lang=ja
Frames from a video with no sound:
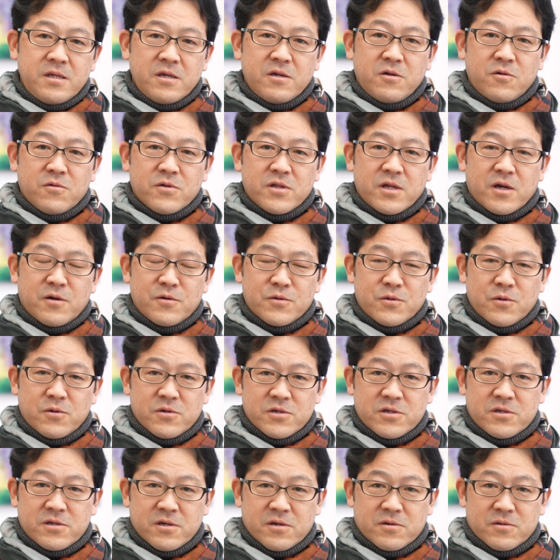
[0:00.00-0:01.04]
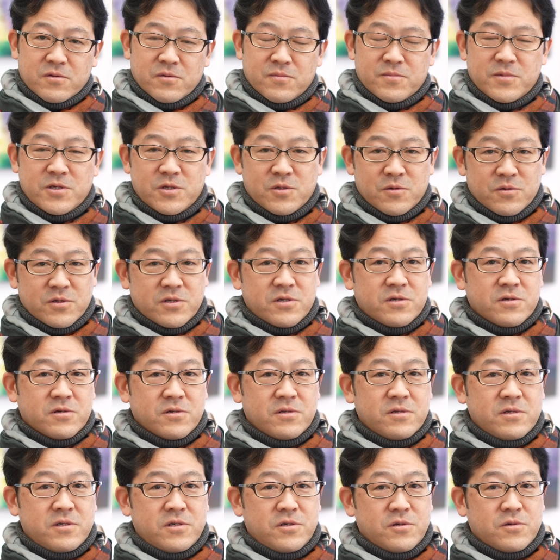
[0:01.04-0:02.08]
いろんなことをしていくと水を知
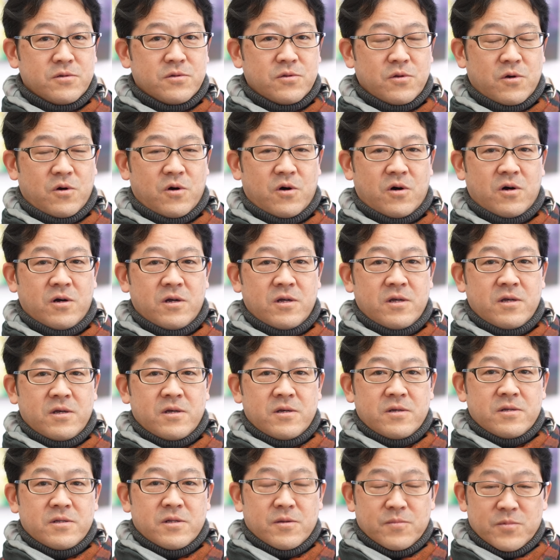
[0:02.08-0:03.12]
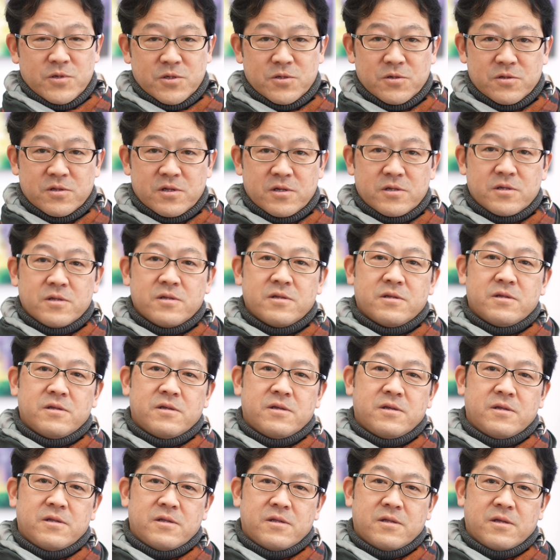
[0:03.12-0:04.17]
ると水って
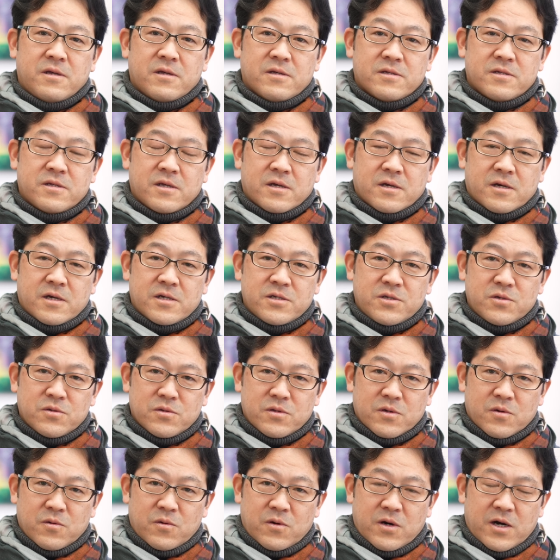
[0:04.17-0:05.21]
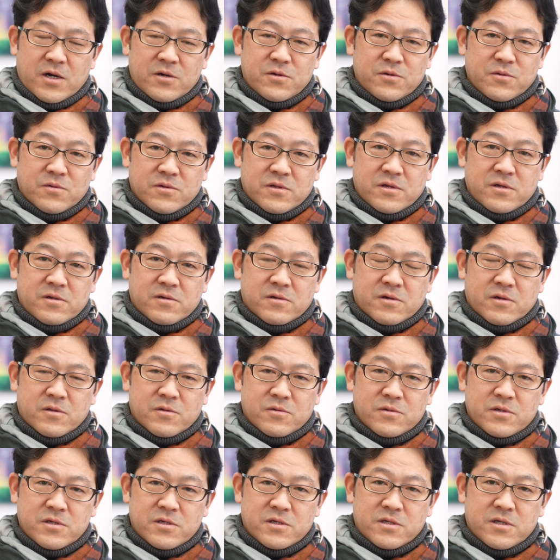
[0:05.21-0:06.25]
ね、世界中にこうあるようでいるけ
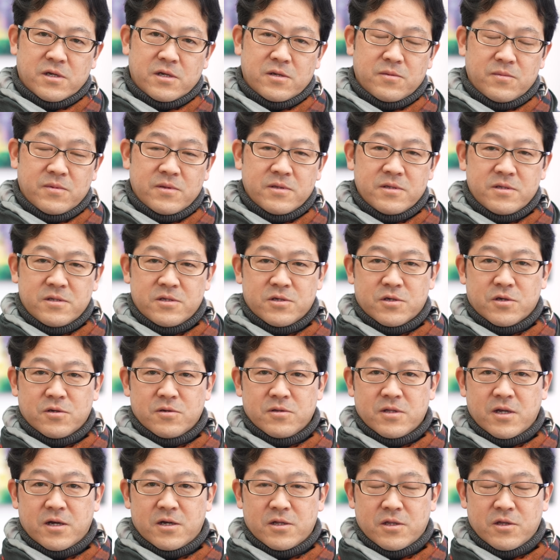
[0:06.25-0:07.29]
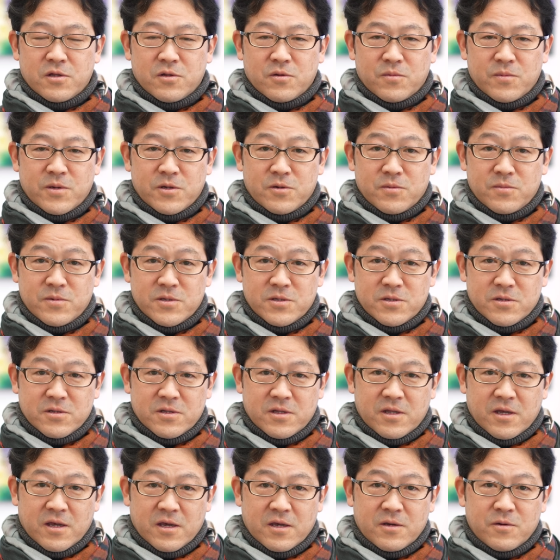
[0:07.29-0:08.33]
ど実際に地球の中で飲める水っ
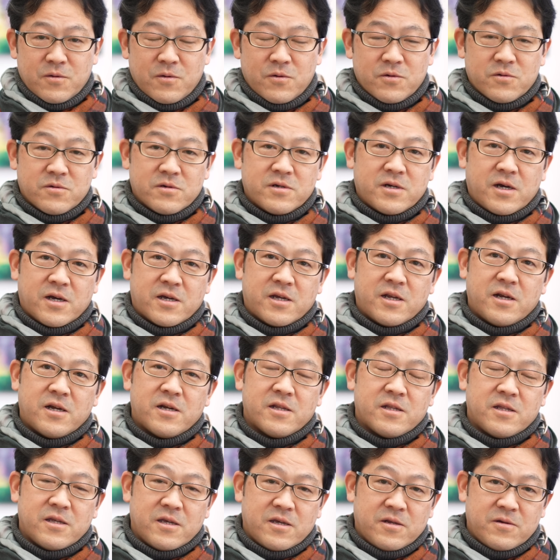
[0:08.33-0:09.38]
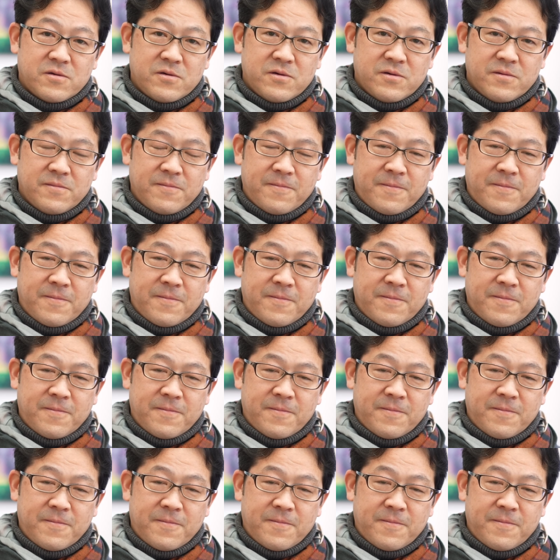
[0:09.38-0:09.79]
てごく限られている